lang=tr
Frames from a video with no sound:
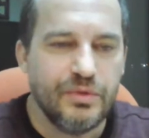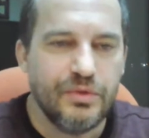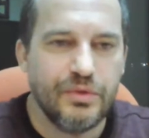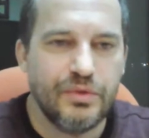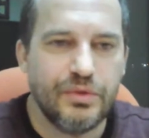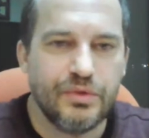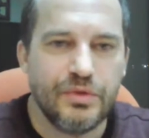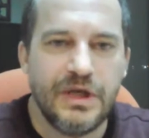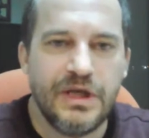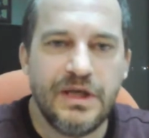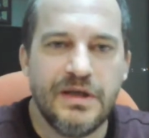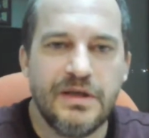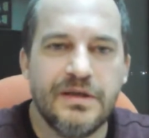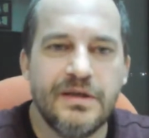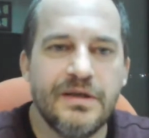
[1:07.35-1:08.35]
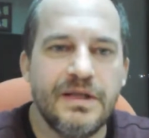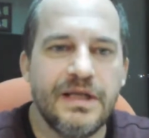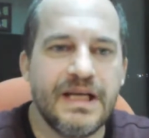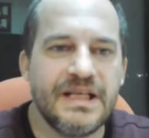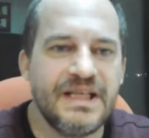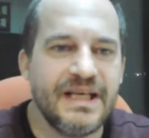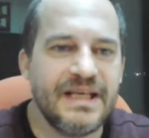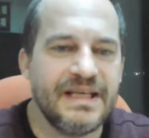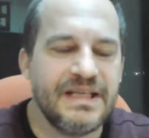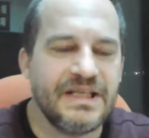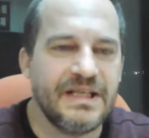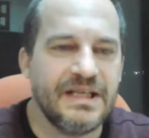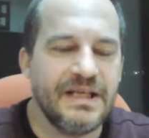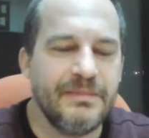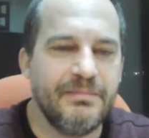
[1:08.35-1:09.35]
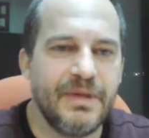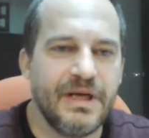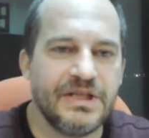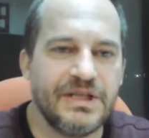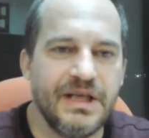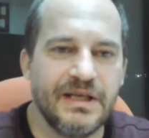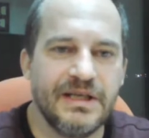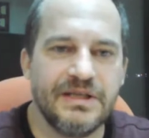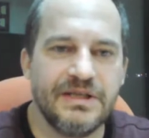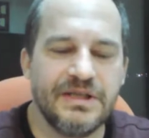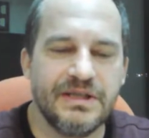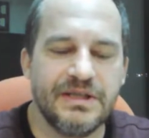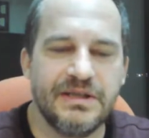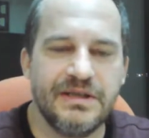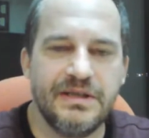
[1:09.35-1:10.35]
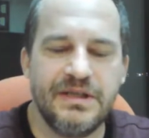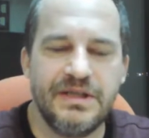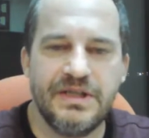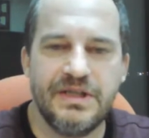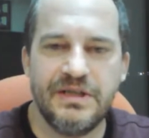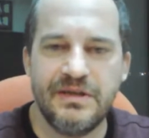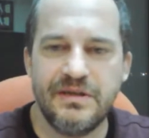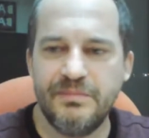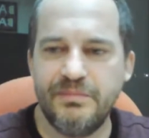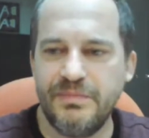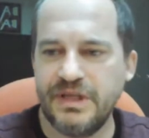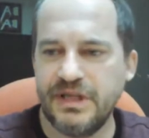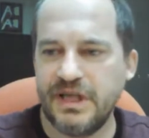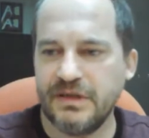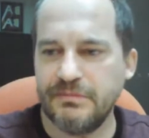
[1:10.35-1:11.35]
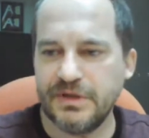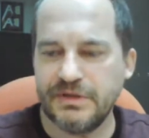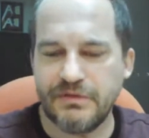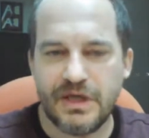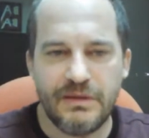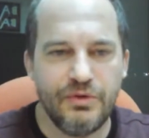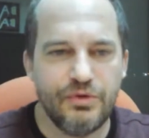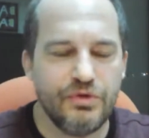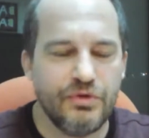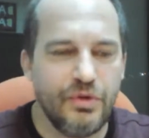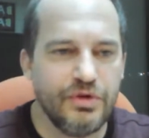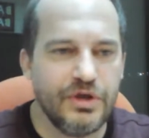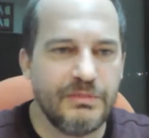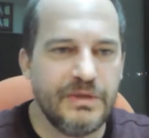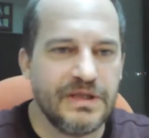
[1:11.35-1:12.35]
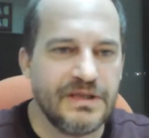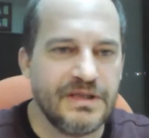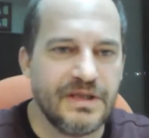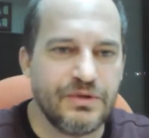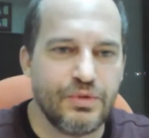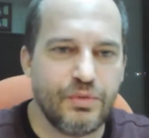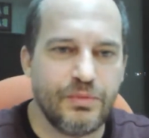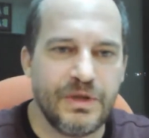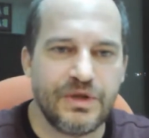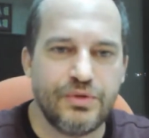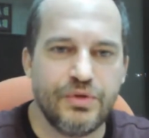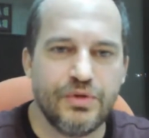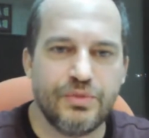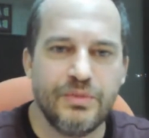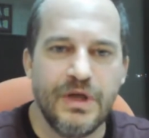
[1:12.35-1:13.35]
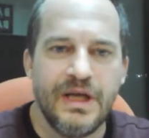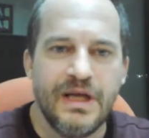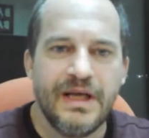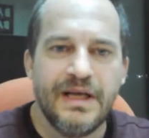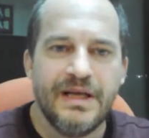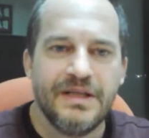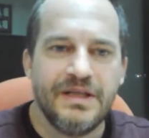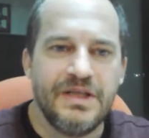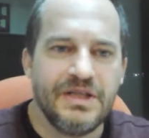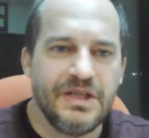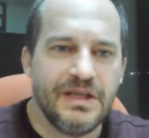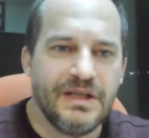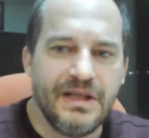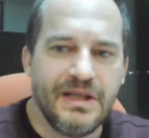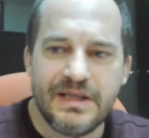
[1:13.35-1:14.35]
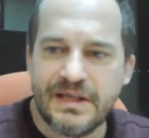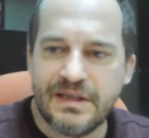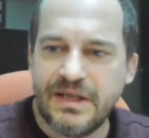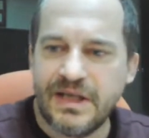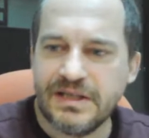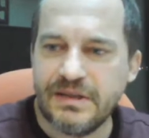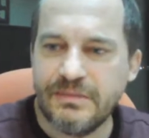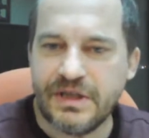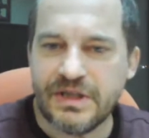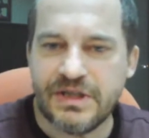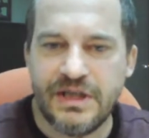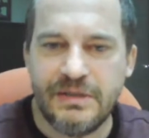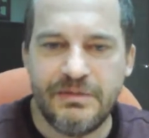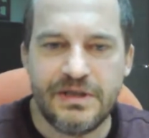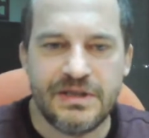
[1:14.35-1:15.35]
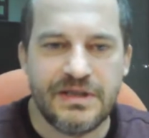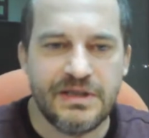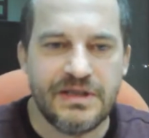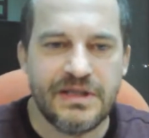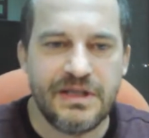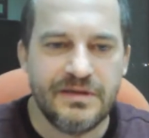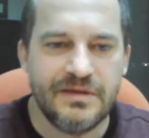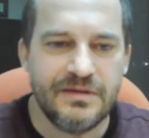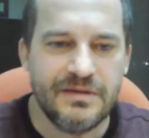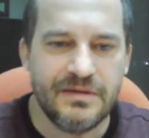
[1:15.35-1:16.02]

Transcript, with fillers: Hukukta gerçek kişiliğin başlangıcı için bir tanımımız var ama önce, ben size sormak istiyorum. Kişilik ne, nasıl başlayabilir sizce?